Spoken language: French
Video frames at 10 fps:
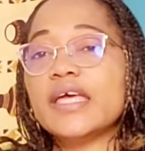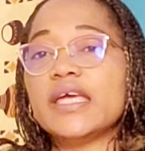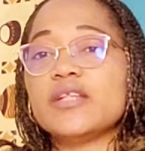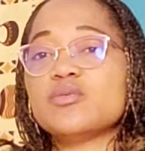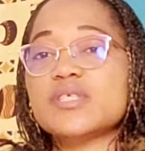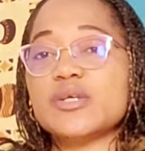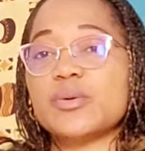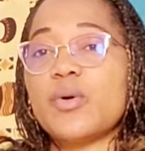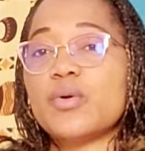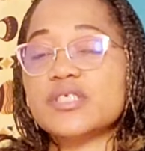et nous
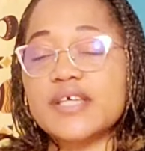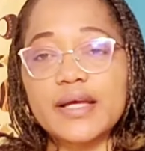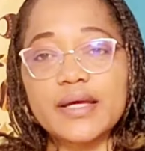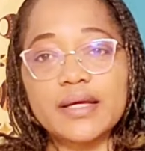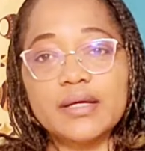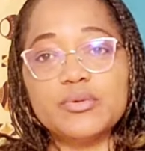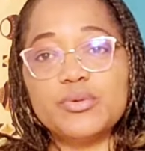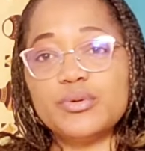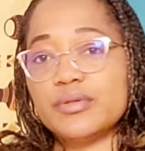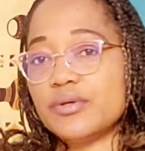tirons chacun
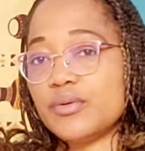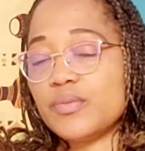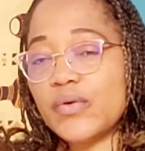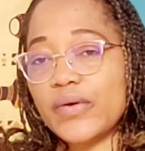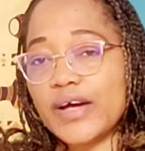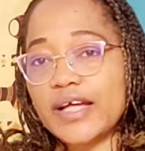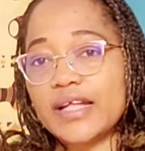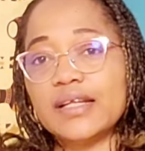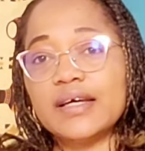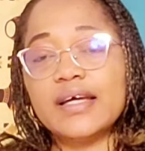une
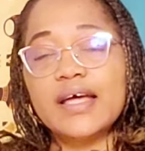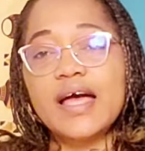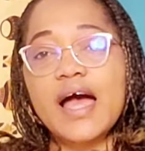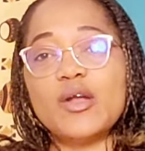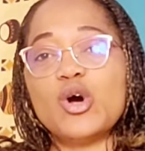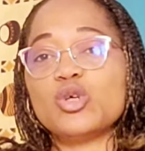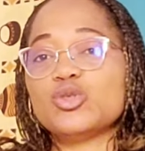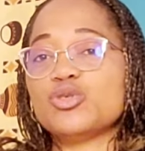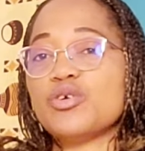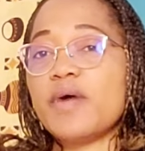morale. Alors
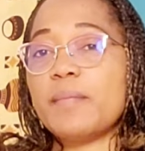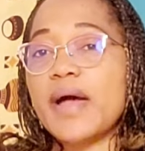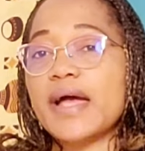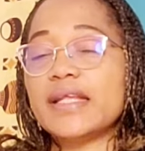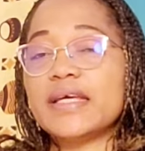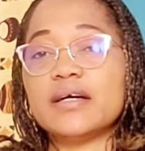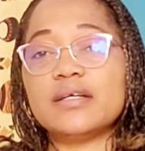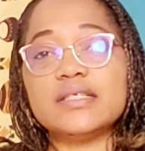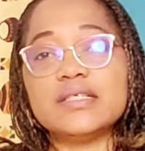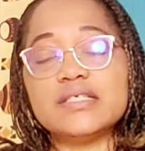aujourd'hui, on va parler euh,
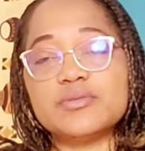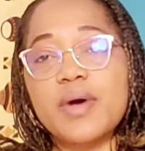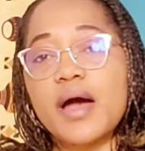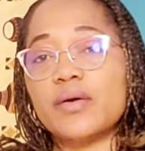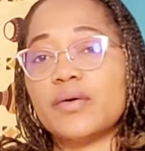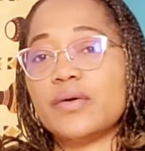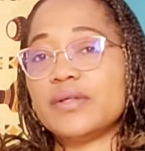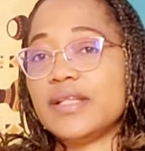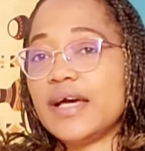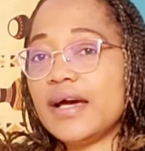de l'histoire euh,
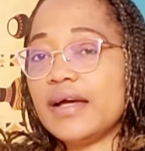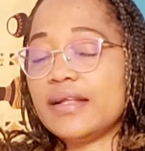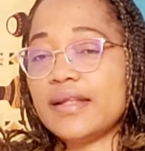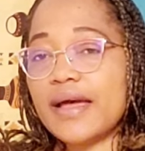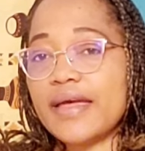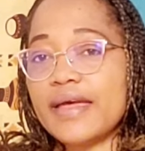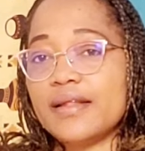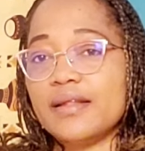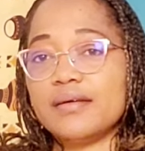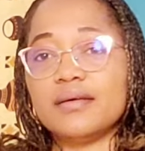
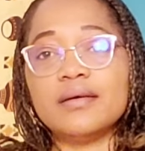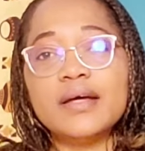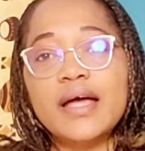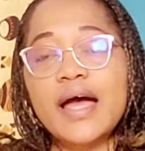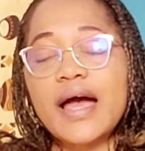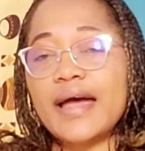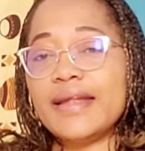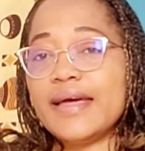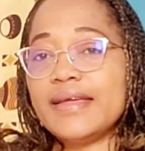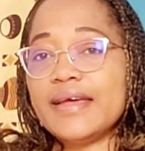d'Anaël.
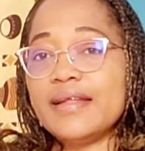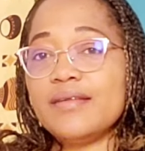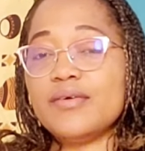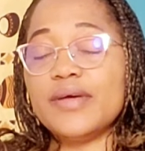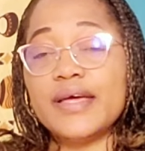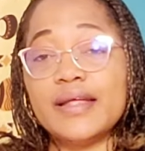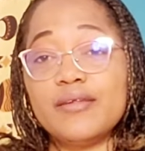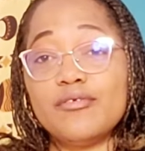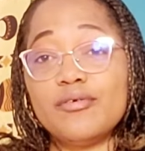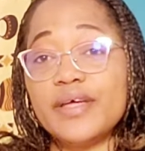Anaël,
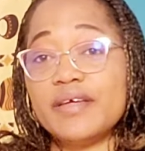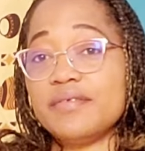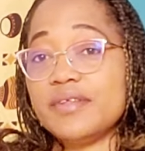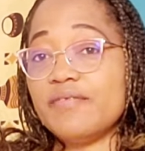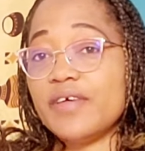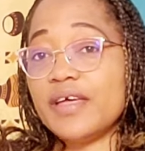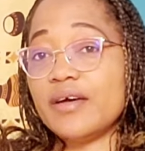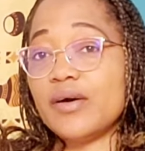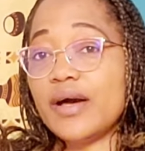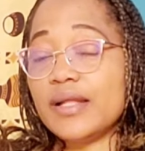elle, elle vivait
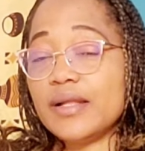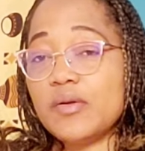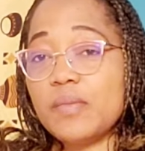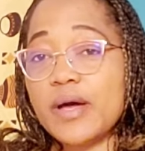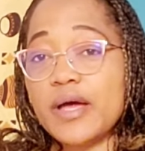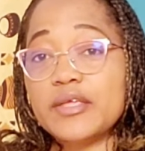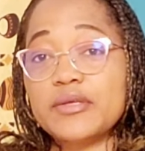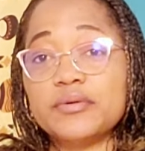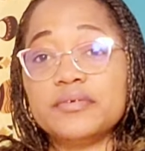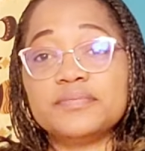euh, en Allemagne